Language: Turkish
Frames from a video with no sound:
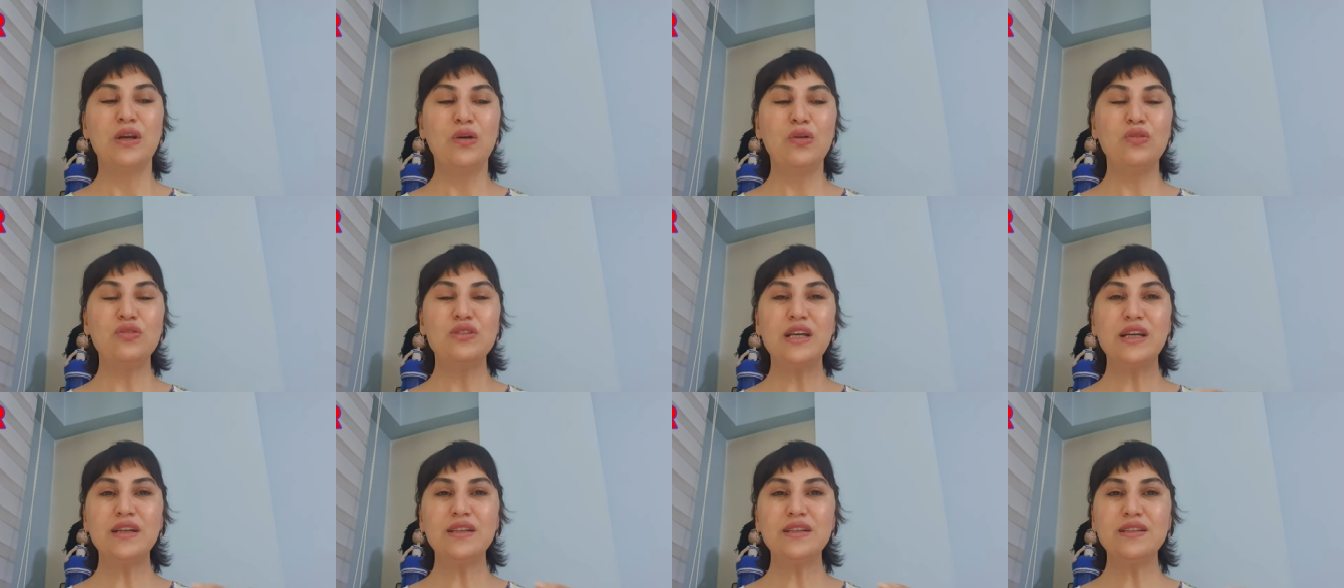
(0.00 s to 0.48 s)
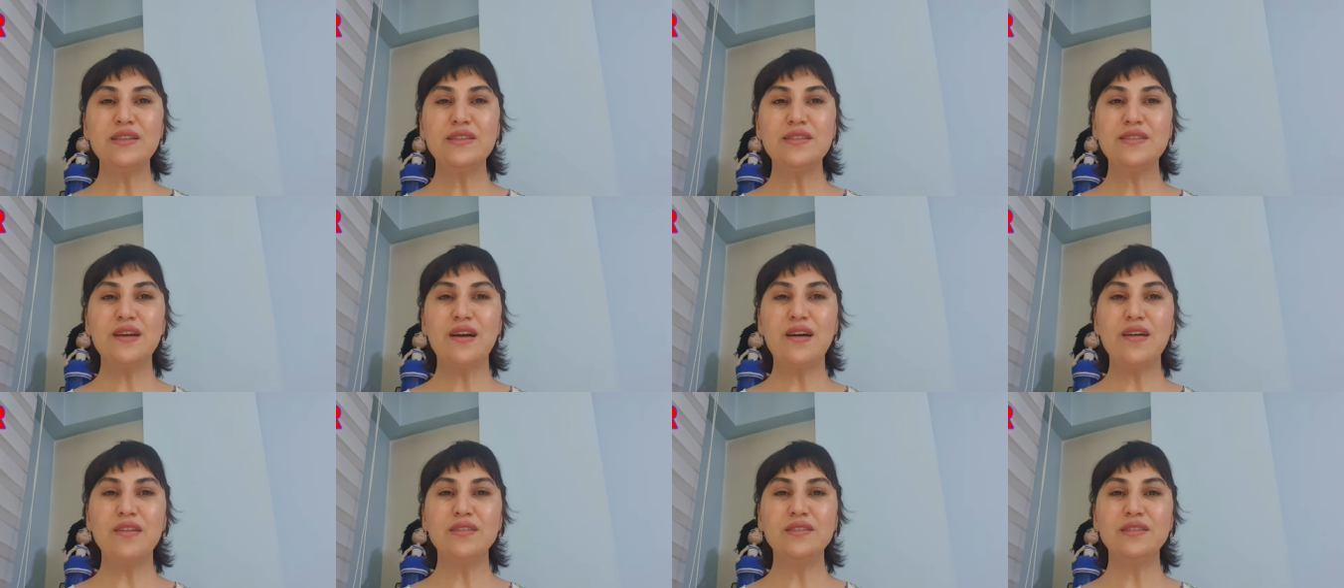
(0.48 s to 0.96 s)
Özellikle
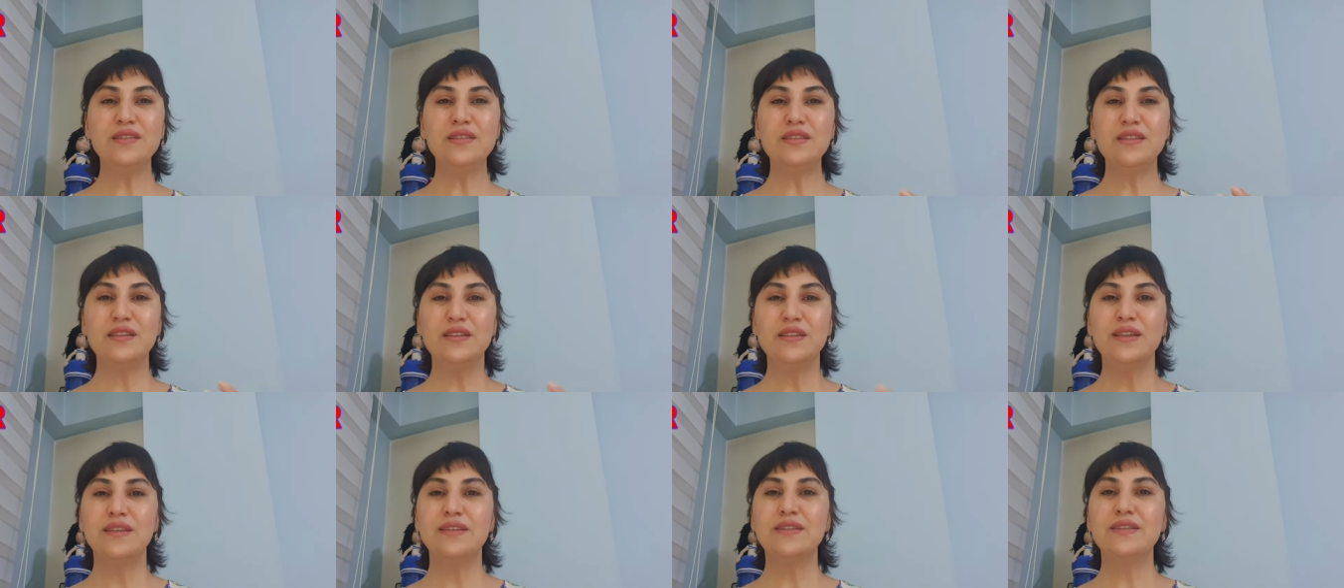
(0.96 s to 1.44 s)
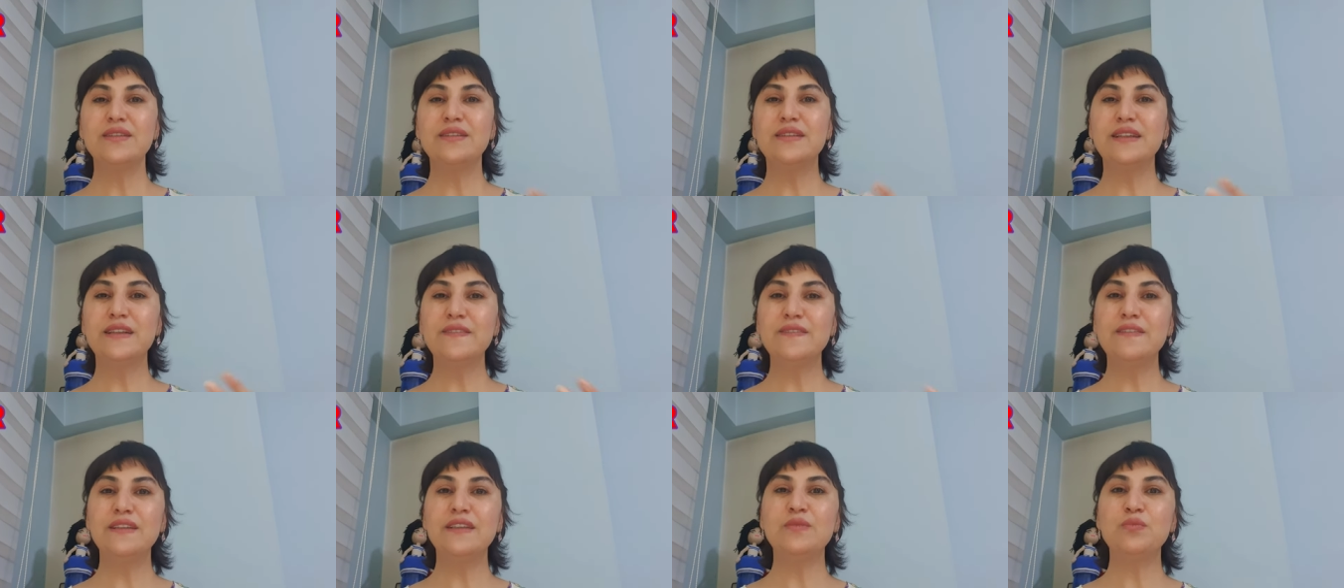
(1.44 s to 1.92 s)
sağlık ya da
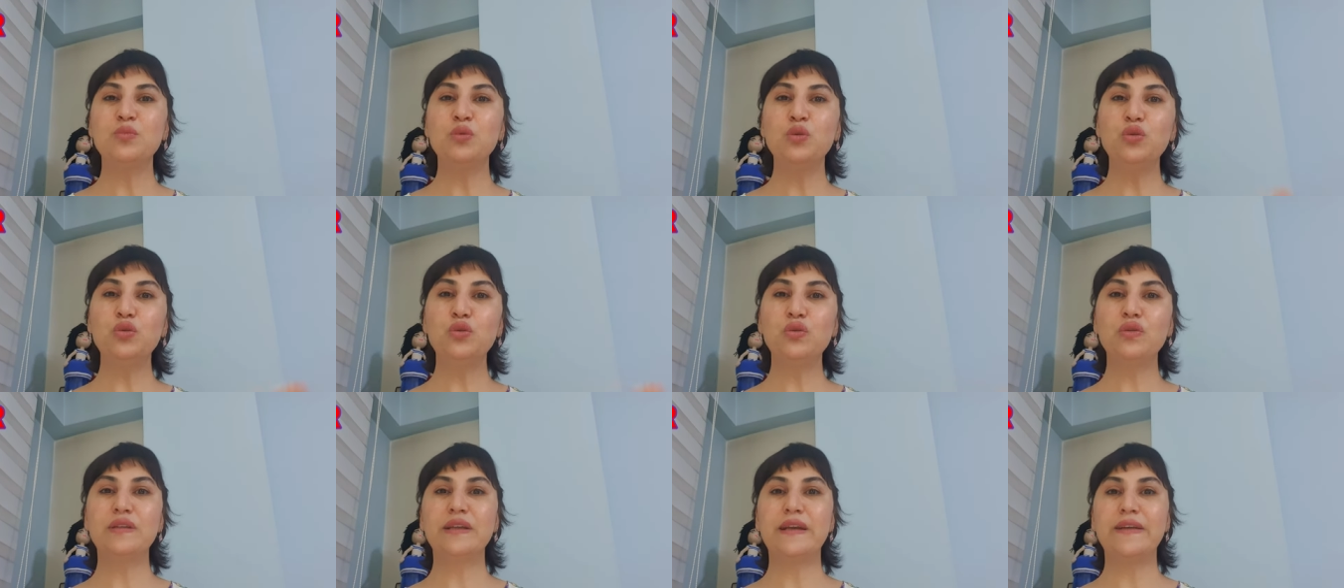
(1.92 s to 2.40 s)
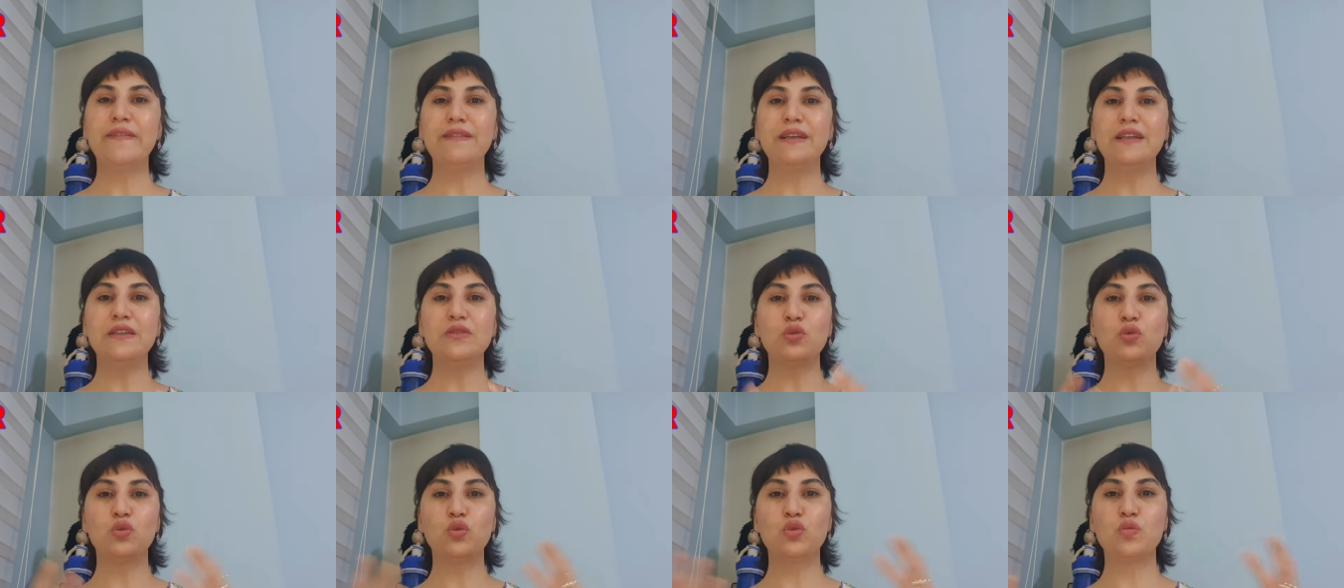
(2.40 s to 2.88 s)
devlet büyük
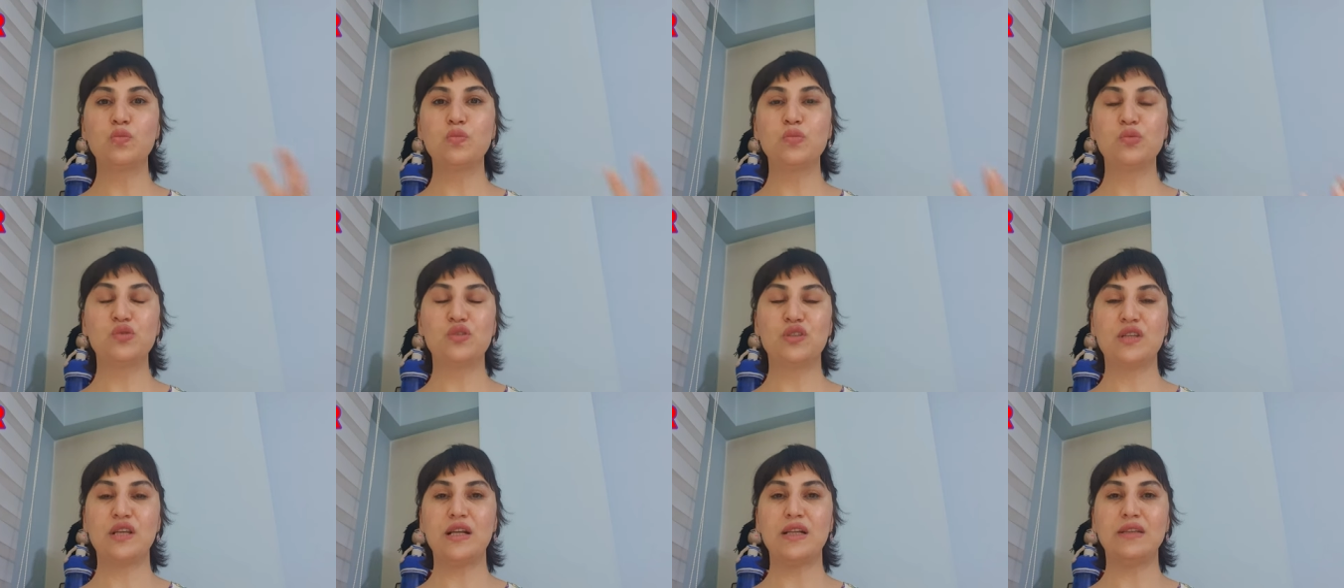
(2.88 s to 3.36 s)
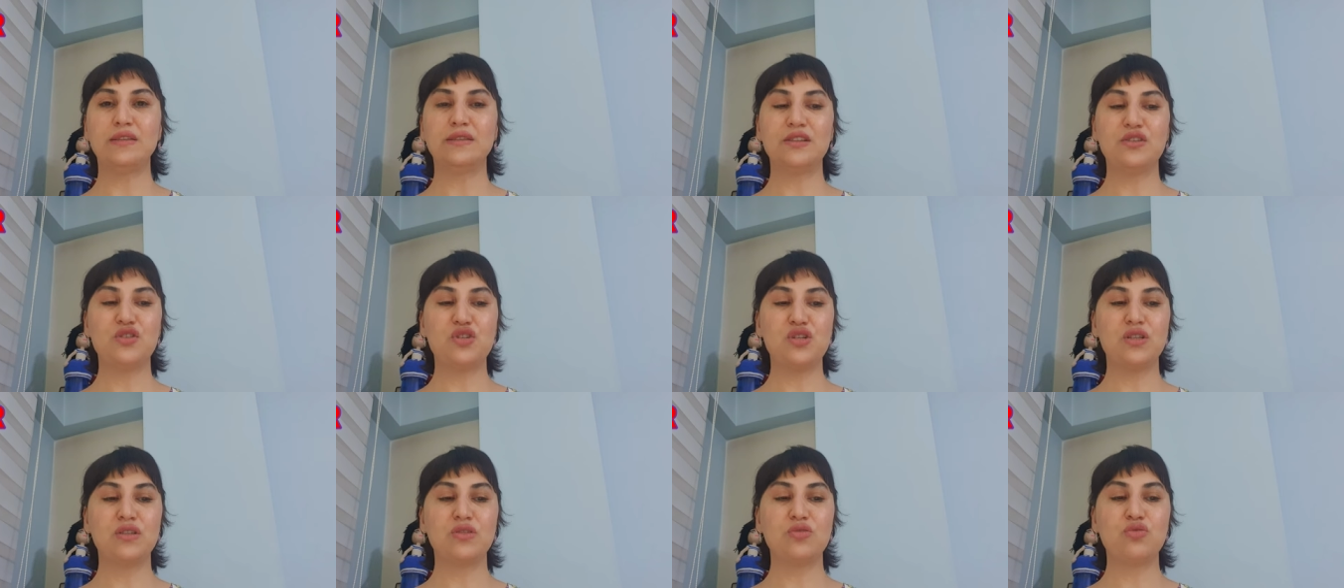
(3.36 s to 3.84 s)
devlet
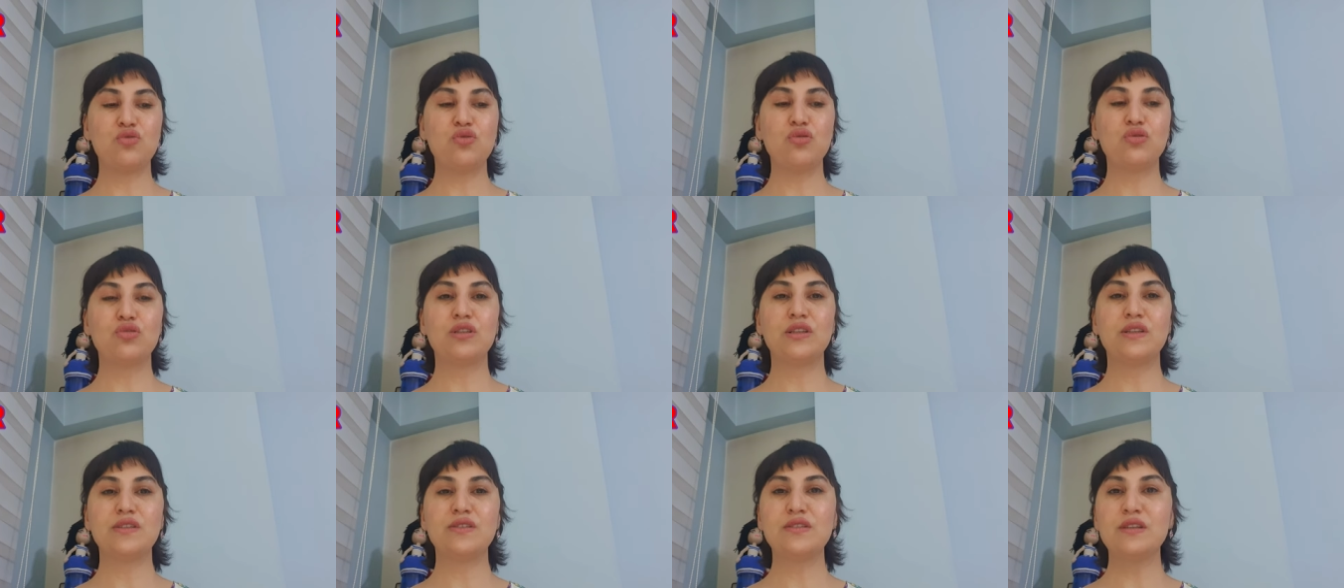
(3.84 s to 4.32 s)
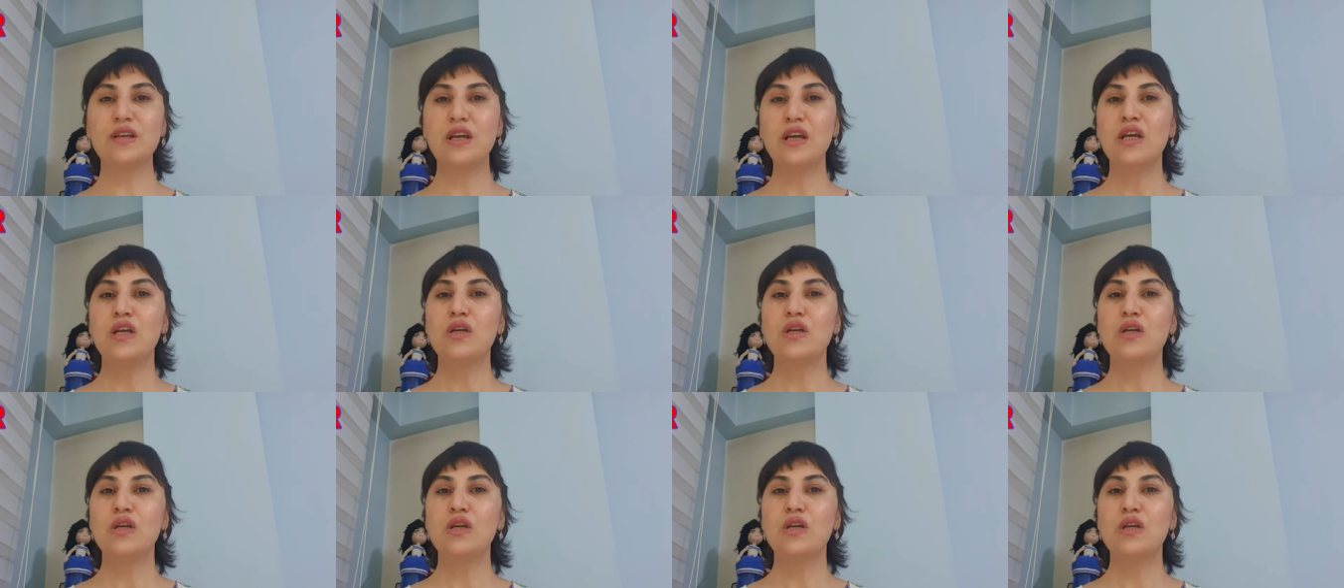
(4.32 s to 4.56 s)
kurumsalda çalışıyorsanız